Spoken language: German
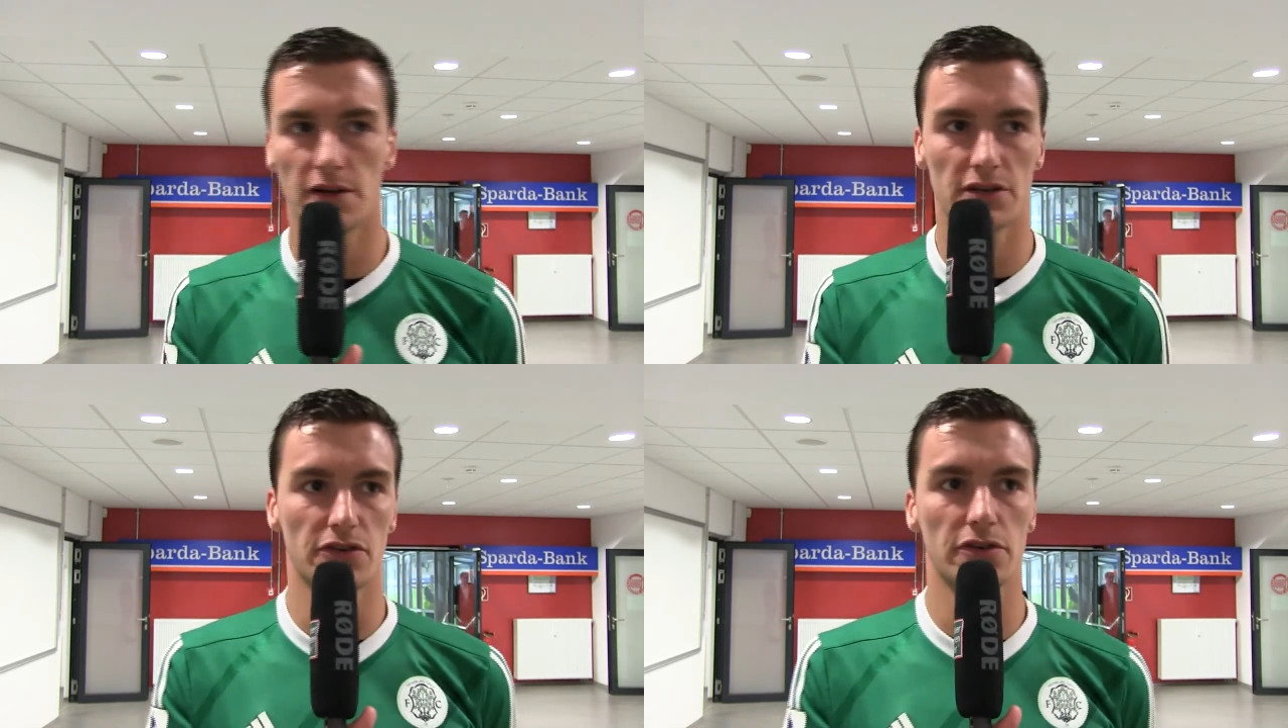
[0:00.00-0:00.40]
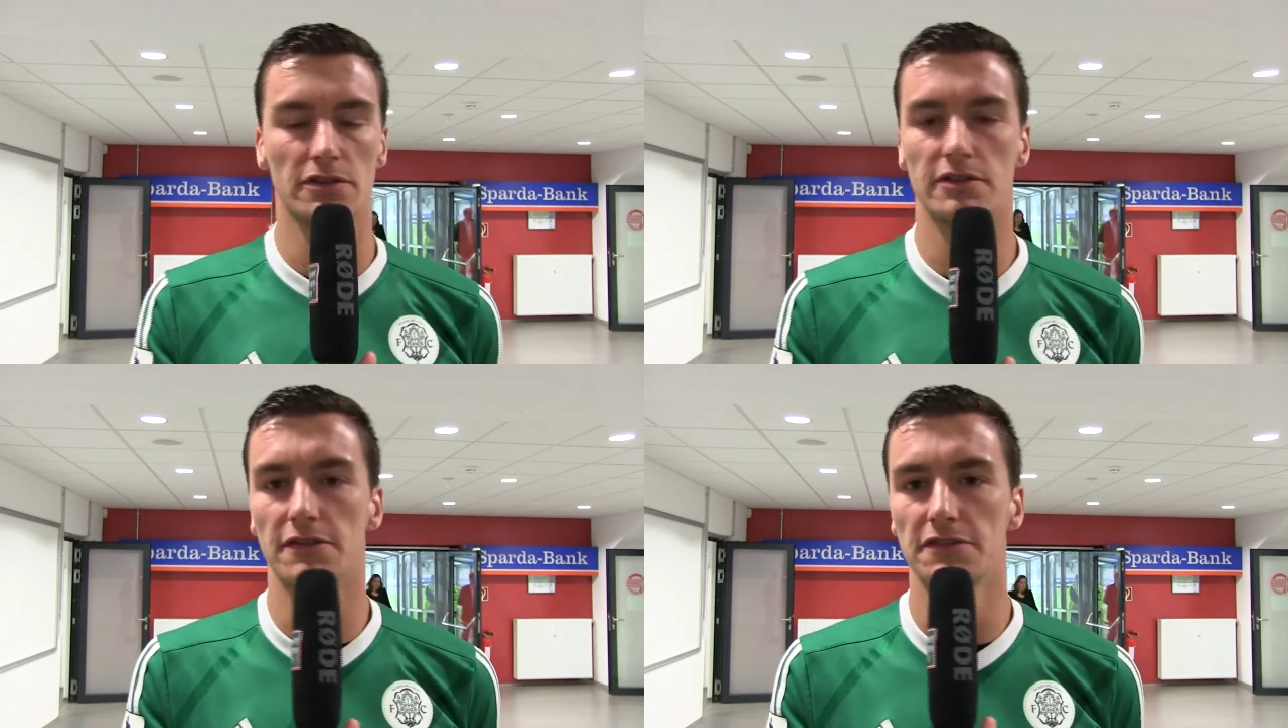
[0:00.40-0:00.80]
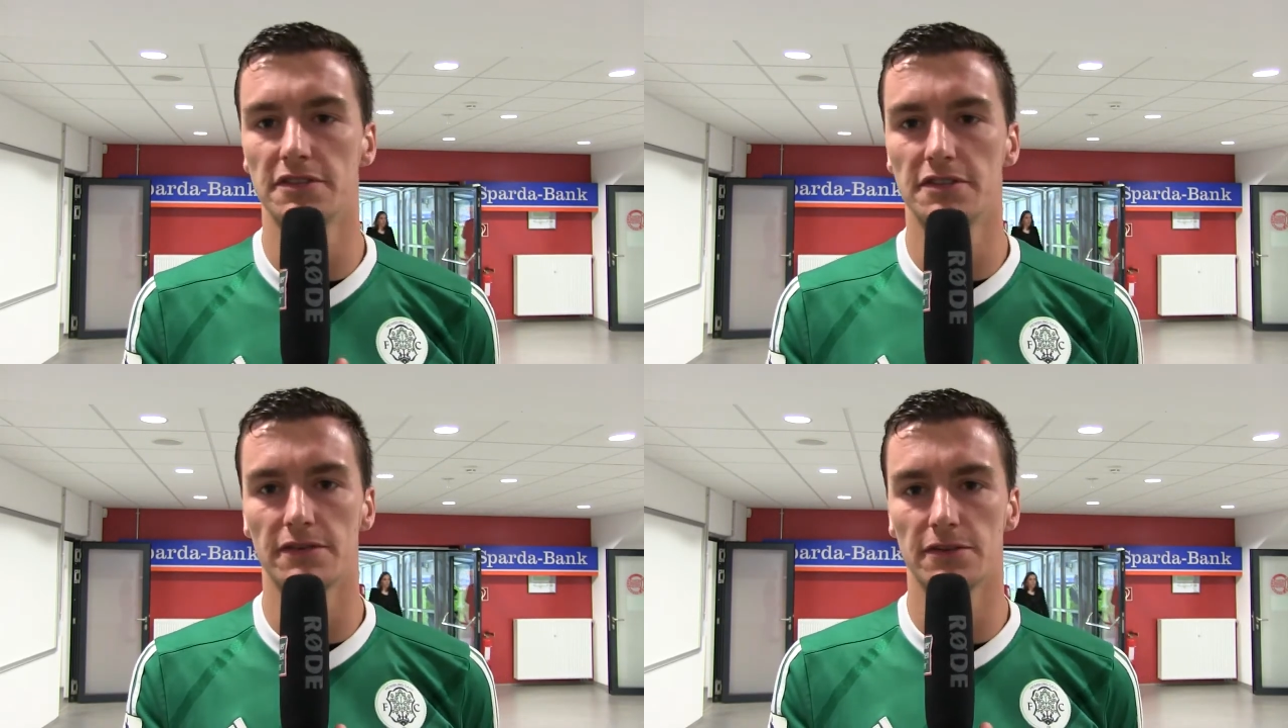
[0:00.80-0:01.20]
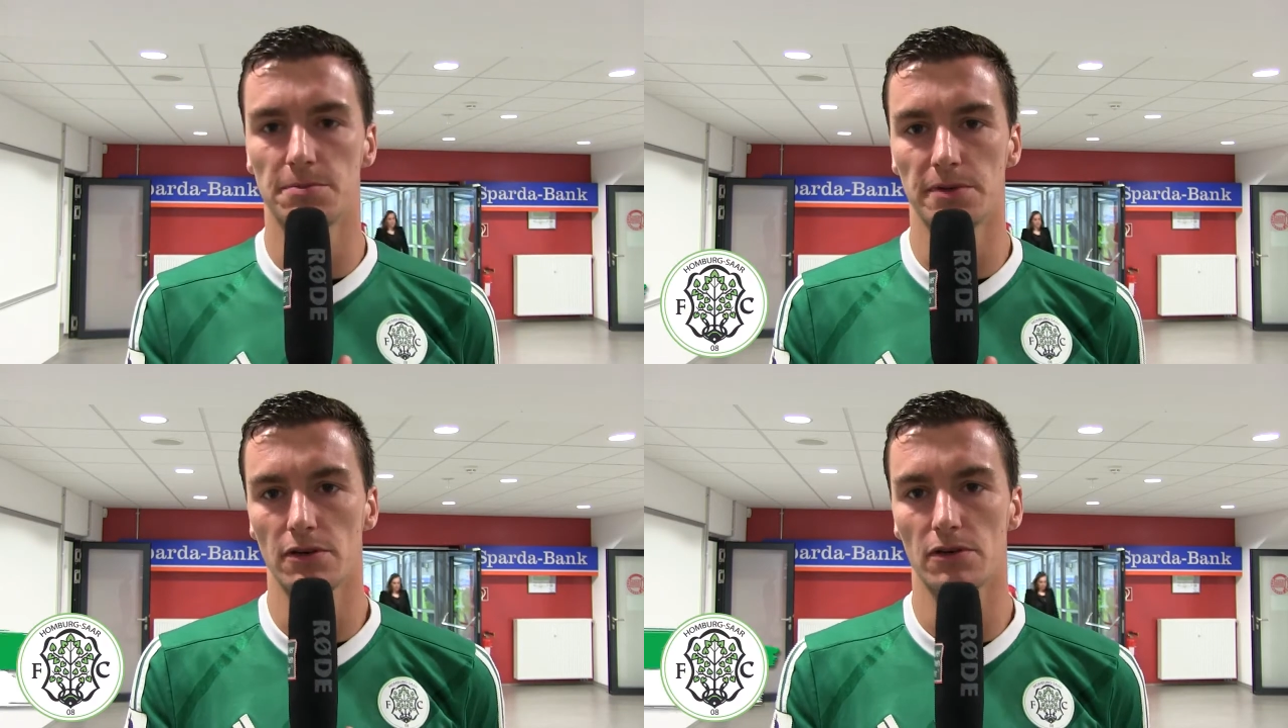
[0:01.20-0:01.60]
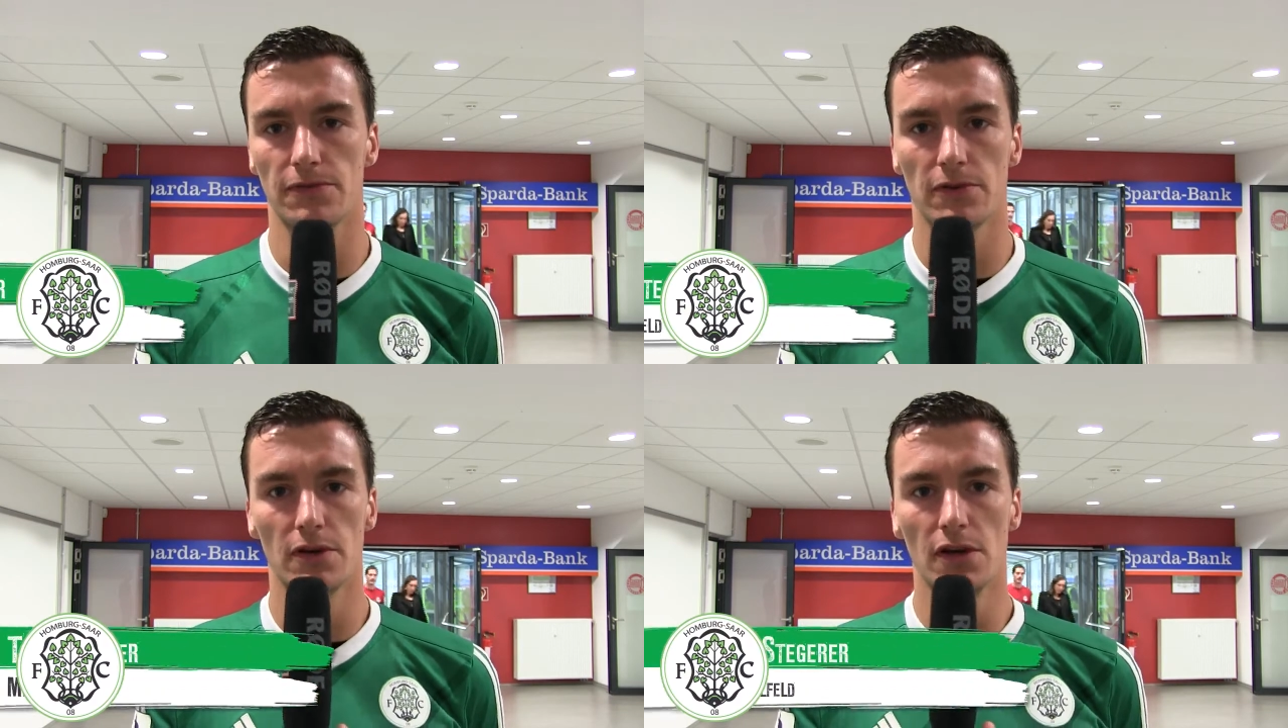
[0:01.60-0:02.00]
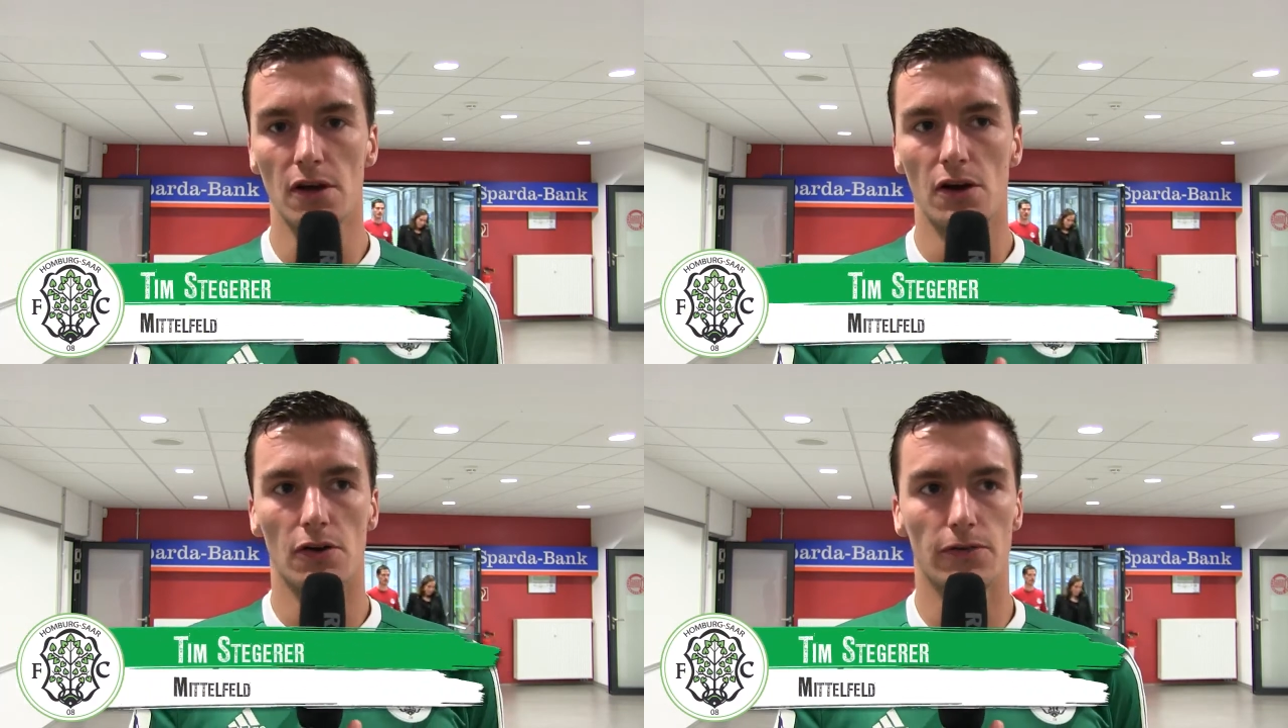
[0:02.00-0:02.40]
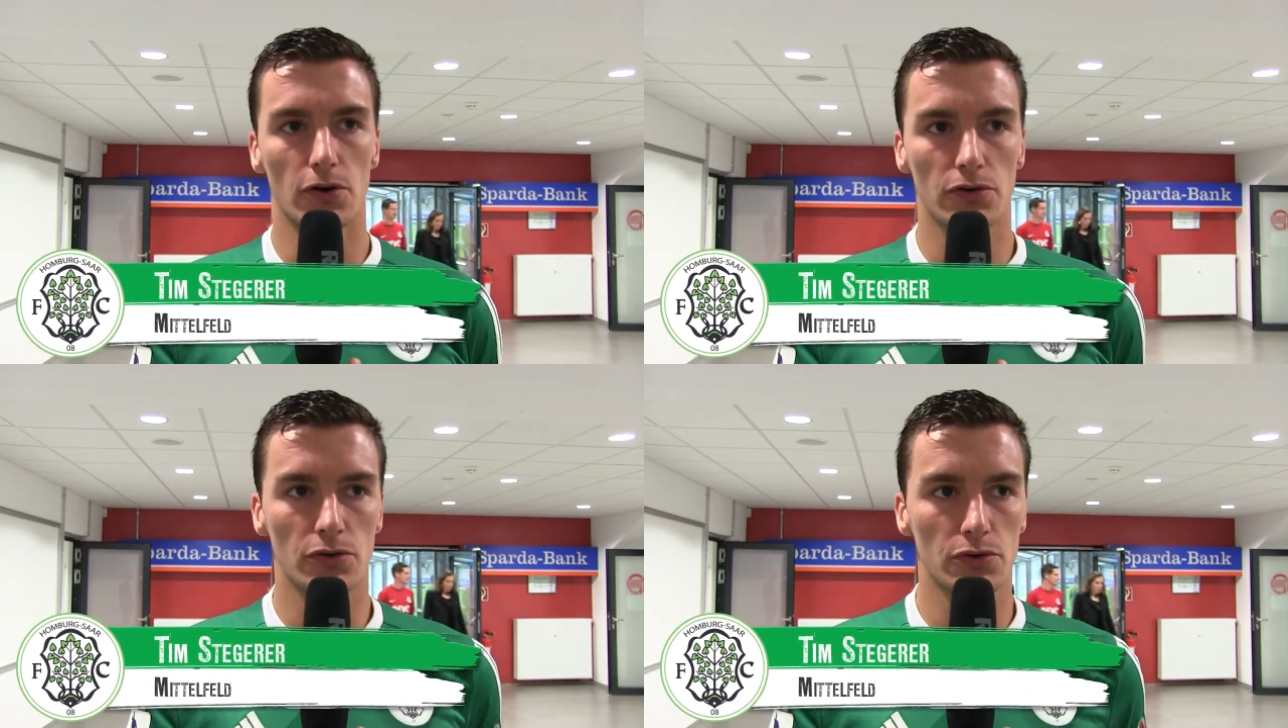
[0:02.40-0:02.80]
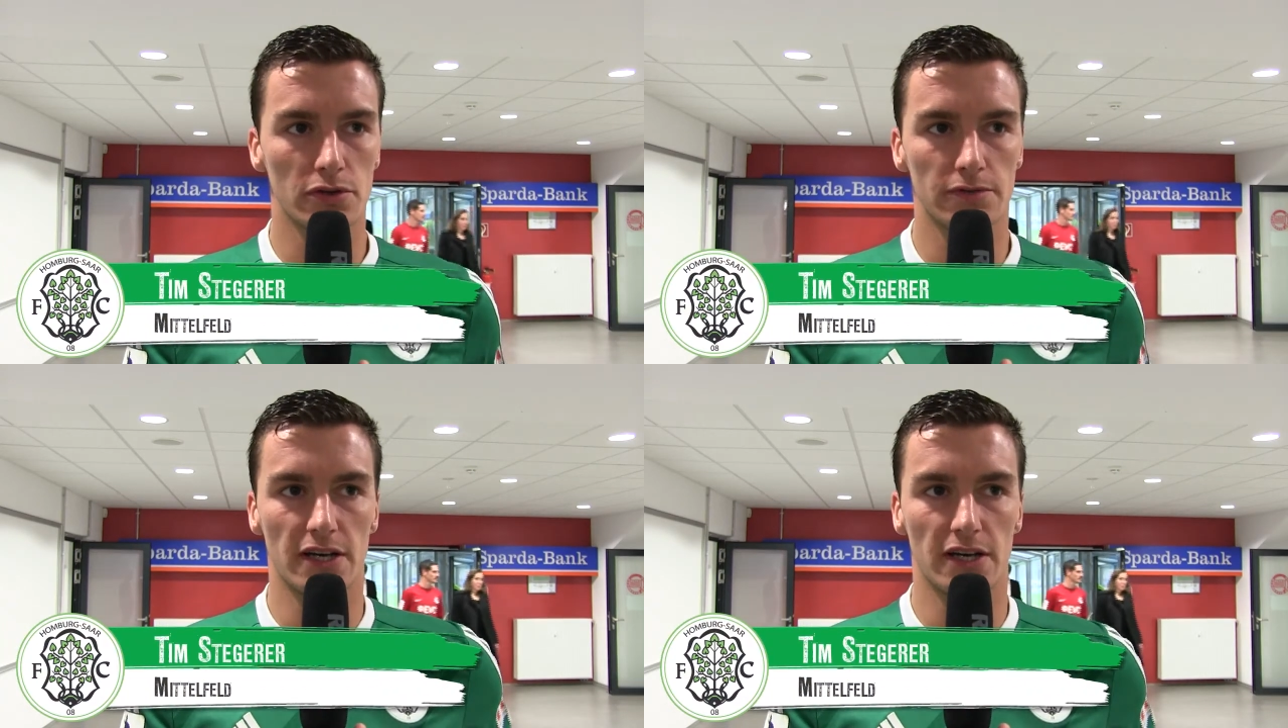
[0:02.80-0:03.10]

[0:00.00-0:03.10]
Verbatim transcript: war das heute definitiv ein Spiel auf, auf Augenhöhe.